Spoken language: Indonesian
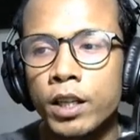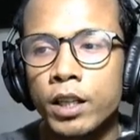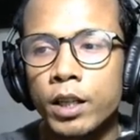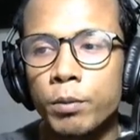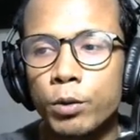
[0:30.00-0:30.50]

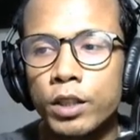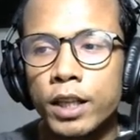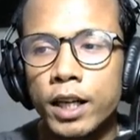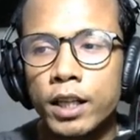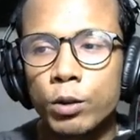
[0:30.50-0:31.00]

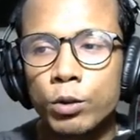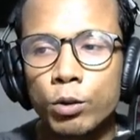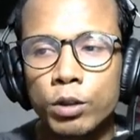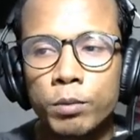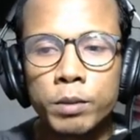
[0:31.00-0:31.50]
Kemudian untuk
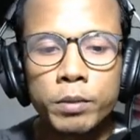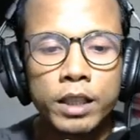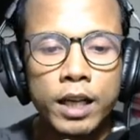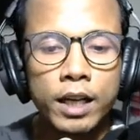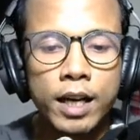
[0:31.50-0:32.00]
teman-teman
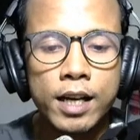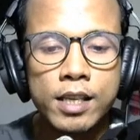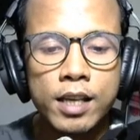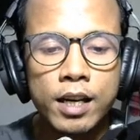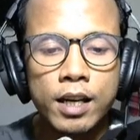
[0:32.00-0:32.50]
yang
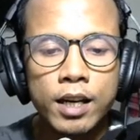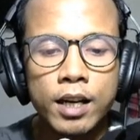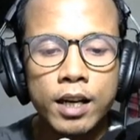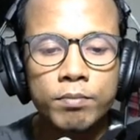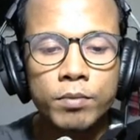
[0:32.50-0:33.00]

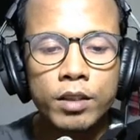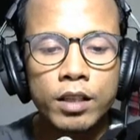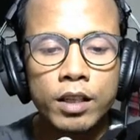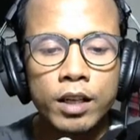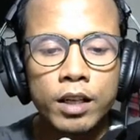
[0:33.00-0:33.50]
nanya
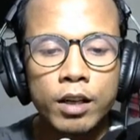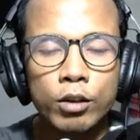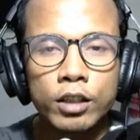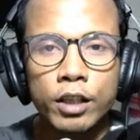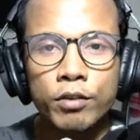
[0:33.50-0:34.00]
uh,
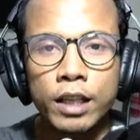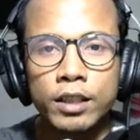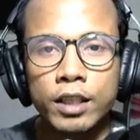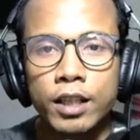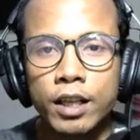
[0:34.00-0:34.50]
konten
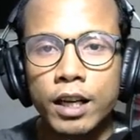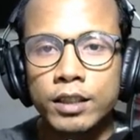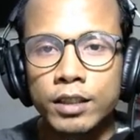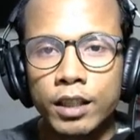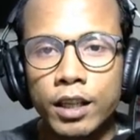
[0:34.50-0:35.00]
Flutter dari
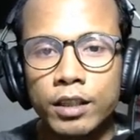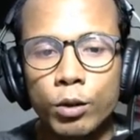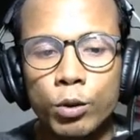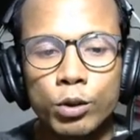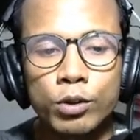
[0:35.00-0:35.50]
Last Day atau
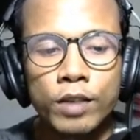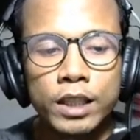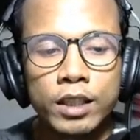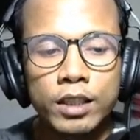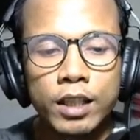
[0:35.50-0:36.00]
kursus
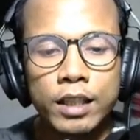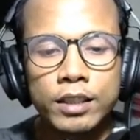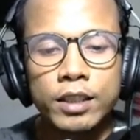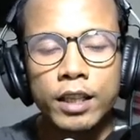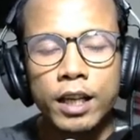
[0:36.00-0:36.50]
Flutter dari
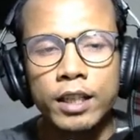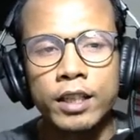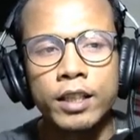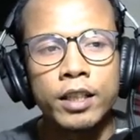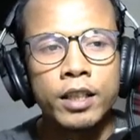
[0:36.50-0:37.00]
Last Day
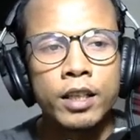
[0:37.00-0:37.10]
kali ini